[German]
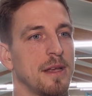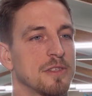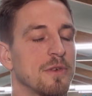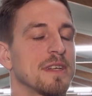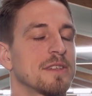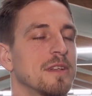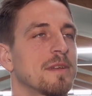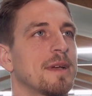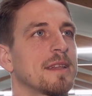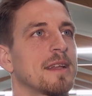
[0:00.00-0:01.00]
sowas sollte
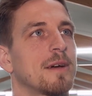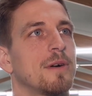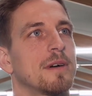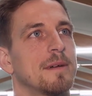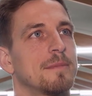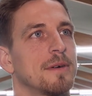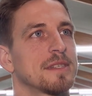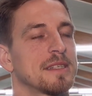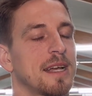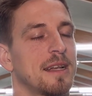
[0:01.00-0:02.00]
man dann auch ähm, aus
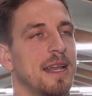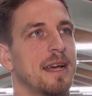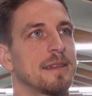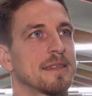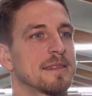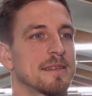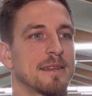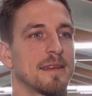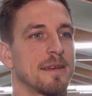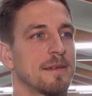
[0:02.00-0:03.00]
der Sache lernen, dass es
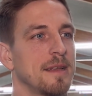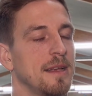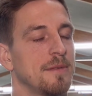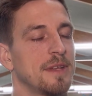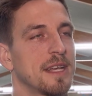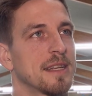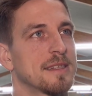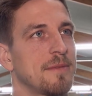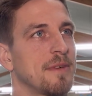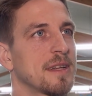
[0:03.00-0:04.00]
äh, für die
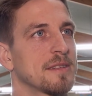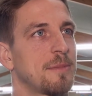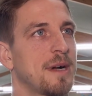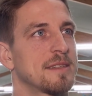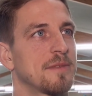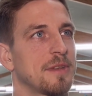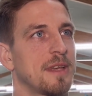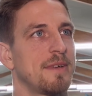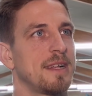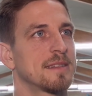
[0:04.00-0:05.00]
Kids einfach das Normalste von der Welt